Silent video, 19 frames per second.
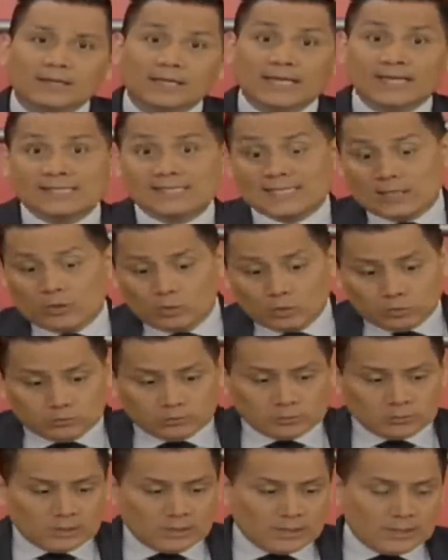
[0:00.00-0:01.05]
que
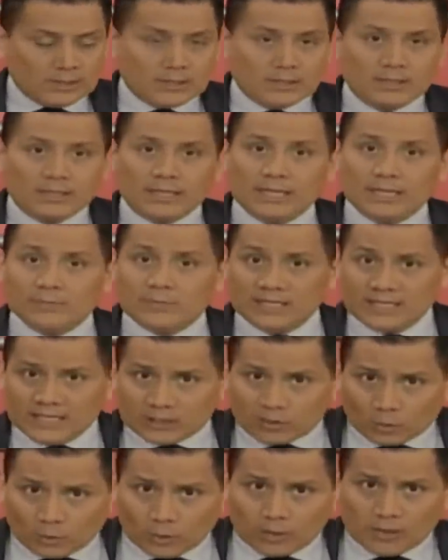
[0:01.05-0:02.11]
según el
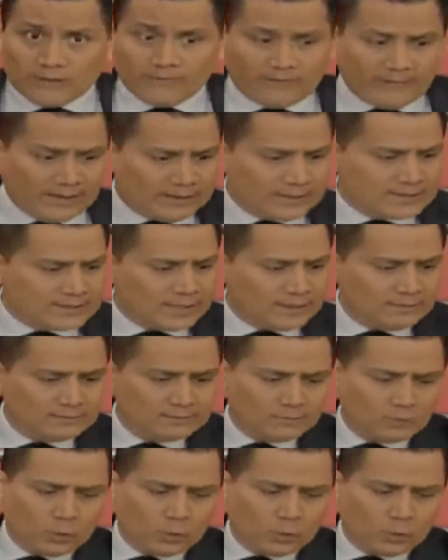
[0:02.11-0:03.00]
ministro de Defensa,